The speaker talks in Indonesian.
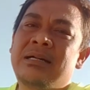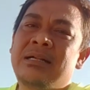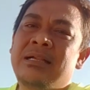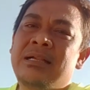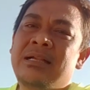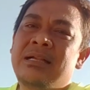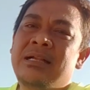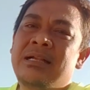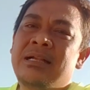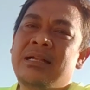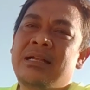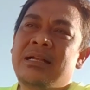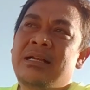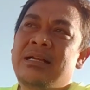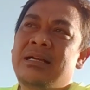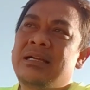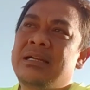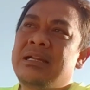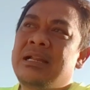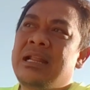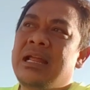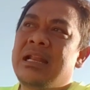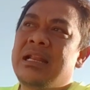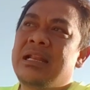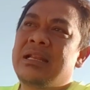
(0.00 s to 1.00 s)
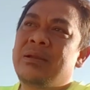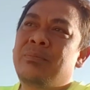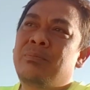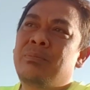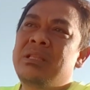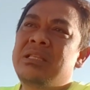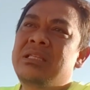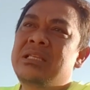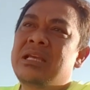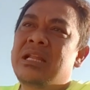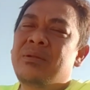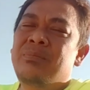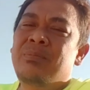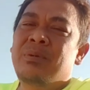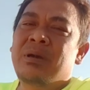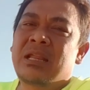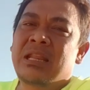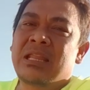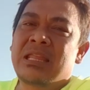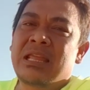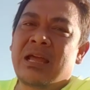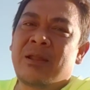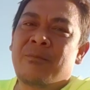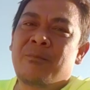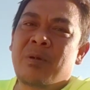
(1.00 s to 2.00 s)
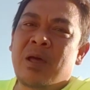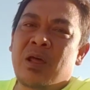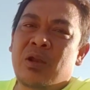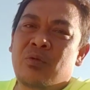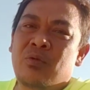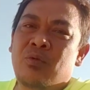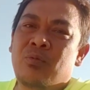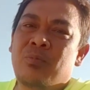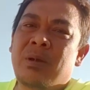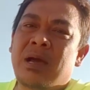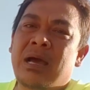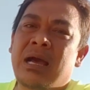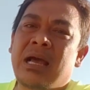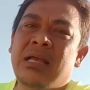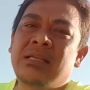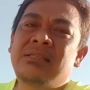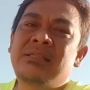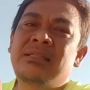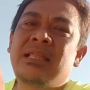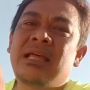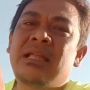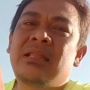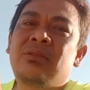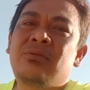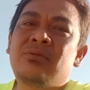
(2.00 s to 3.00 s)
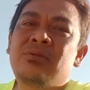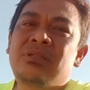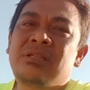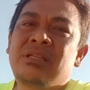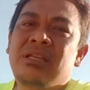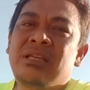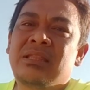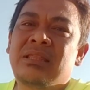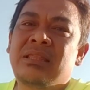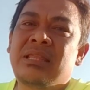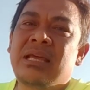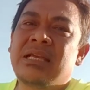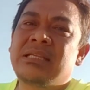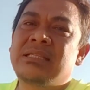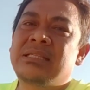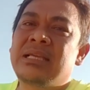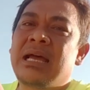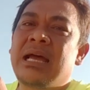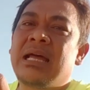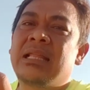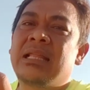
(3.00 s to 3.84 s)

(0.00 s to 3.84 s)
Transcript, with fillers: dan mencari pekerjaan baru maka status kita saat itu